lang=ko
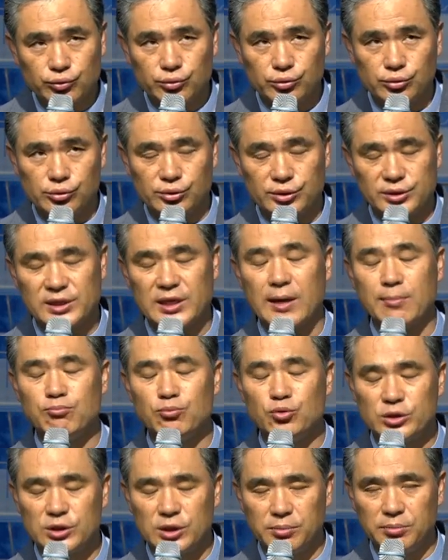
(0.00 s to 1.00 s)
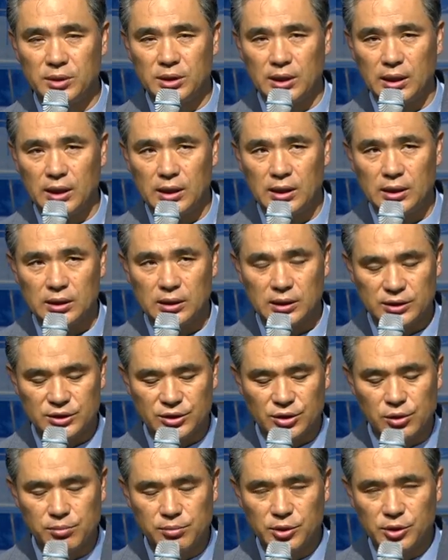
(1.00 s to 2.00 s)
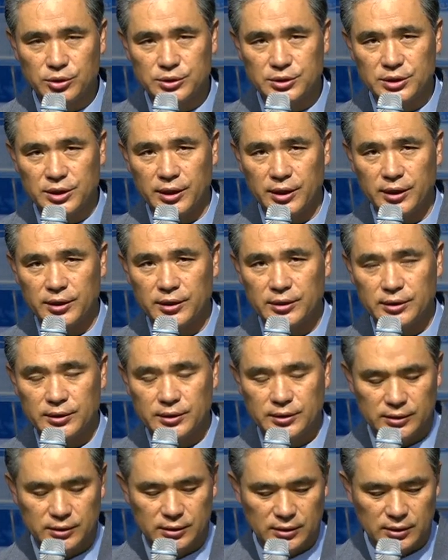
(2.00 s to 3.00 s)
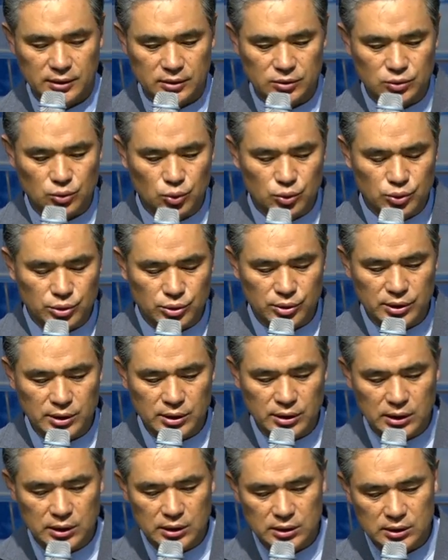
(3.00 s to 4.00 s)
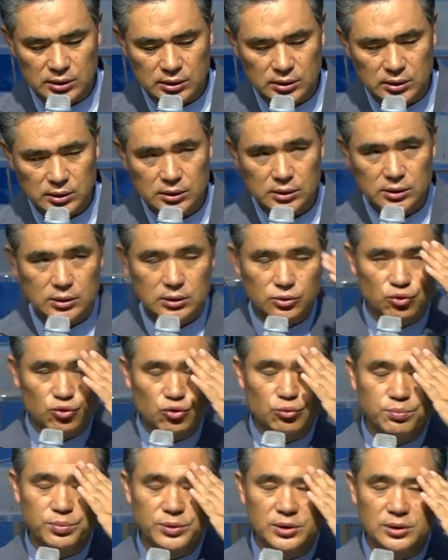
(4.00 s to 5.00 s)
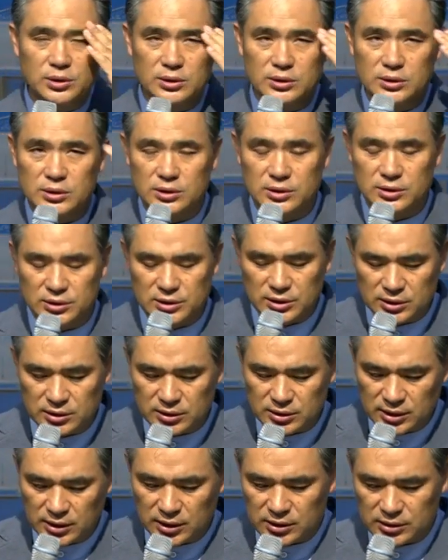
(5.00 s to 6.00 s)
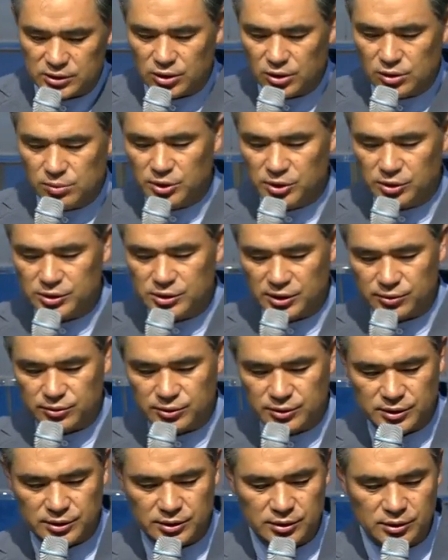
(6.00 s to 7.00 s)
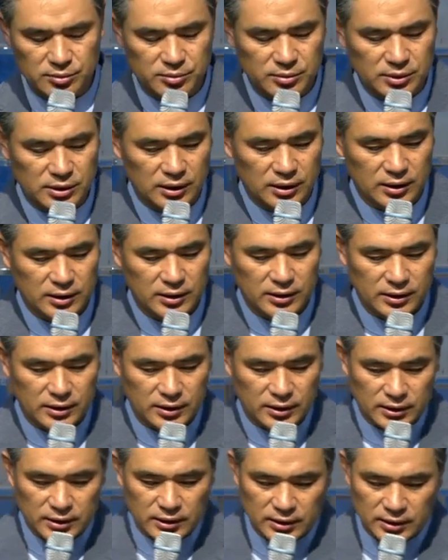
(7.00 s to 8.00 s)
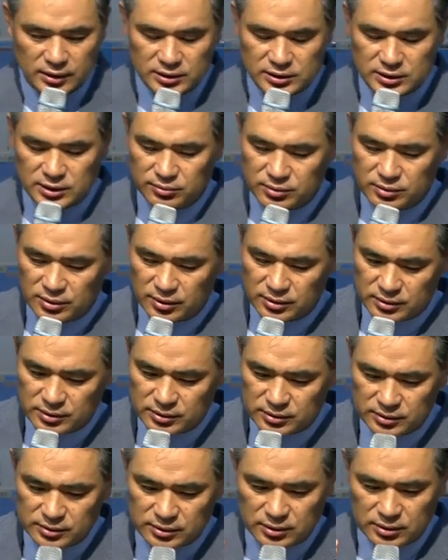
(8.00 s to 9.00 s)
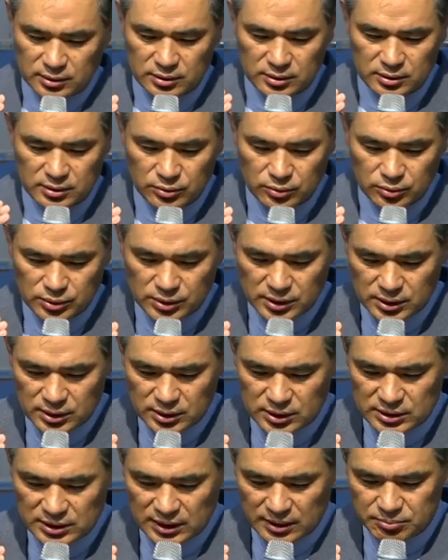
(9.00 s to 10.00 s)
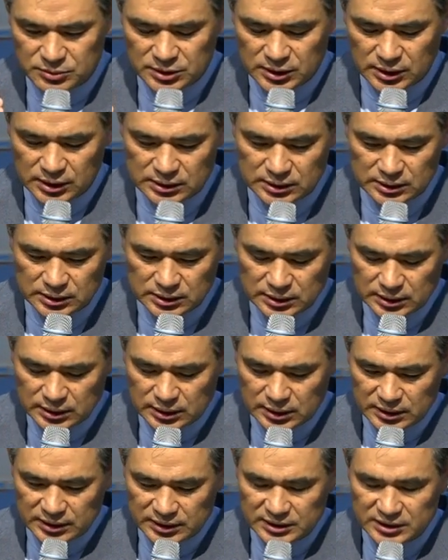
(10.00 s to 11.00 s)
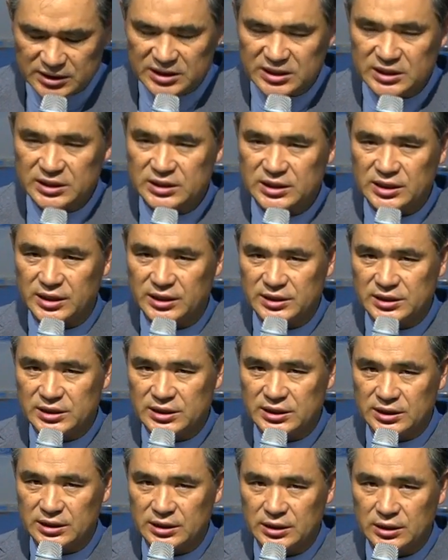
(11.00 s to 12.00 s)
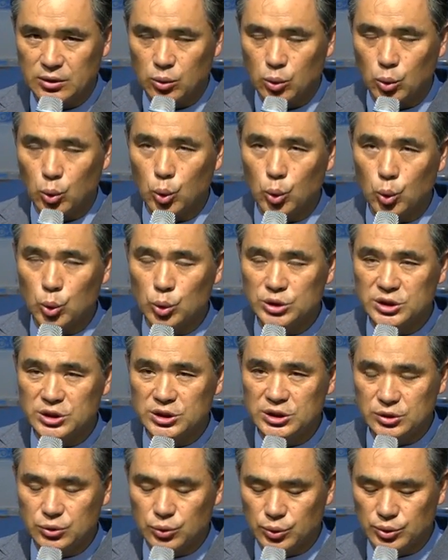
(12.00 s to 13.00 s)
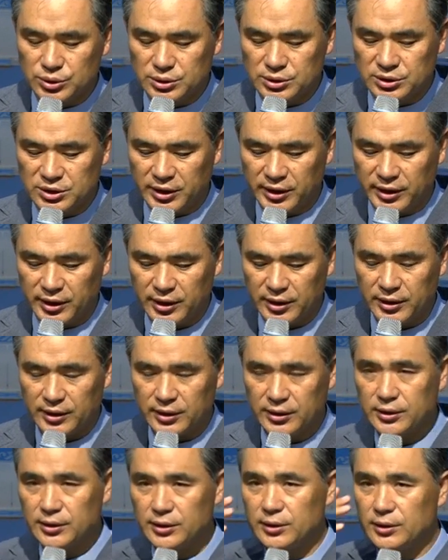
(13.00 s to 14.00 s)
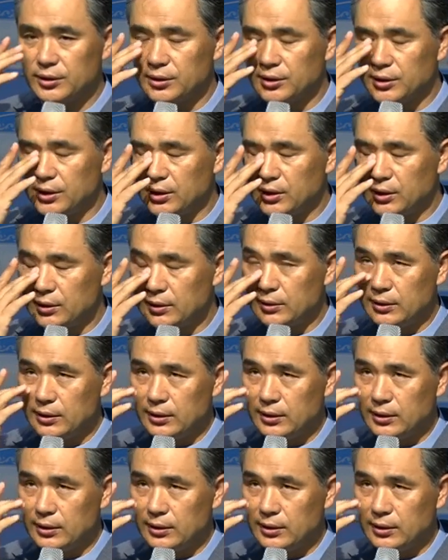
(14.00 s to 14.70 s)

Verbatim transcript: 어, 산문체입니다. 설명체, 소설이나 수필을 쓰듯이 이렇게 설명체로 쓰는 겁니다. 이제부터는 어, 욥기 3장은 시체 시 고시조체 그러니까